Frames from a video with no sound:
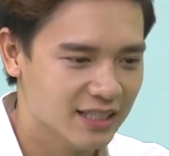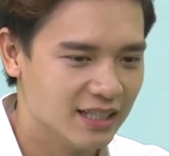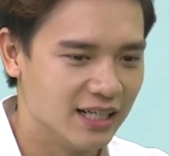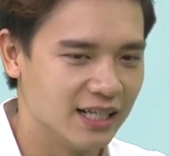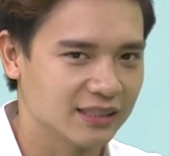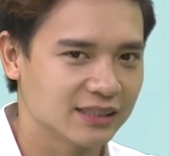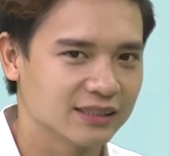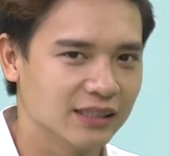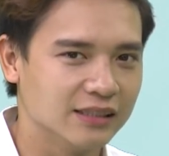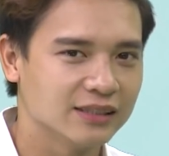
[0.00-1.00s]
uh,
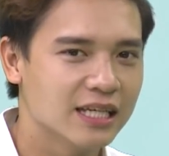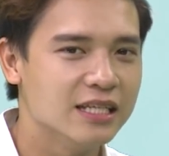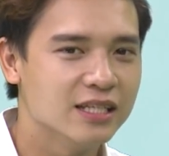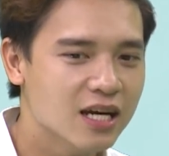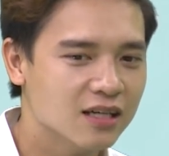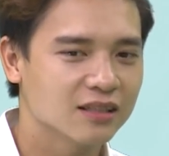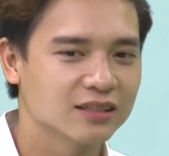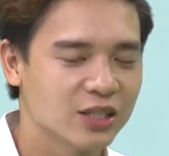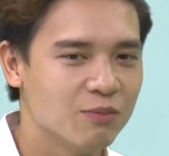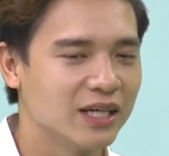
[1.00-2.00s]
tự tin nhất
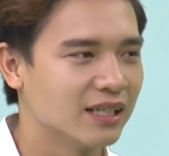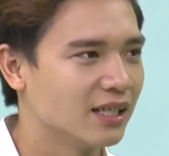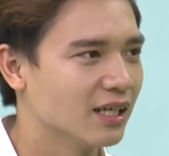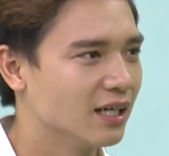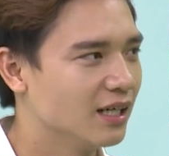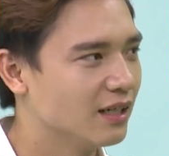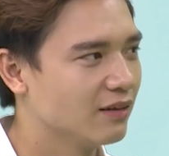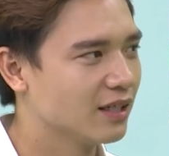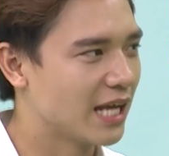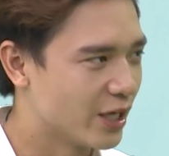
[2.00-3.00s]
cho mình
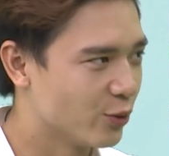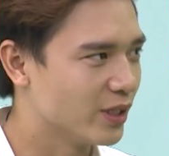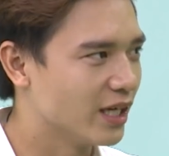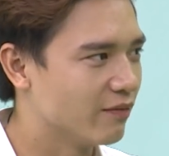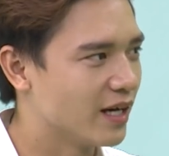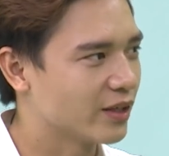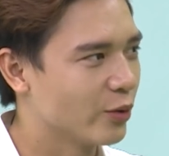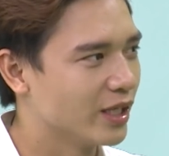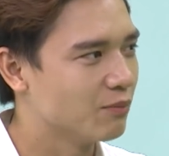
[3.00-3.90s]
là điều gì và Thùy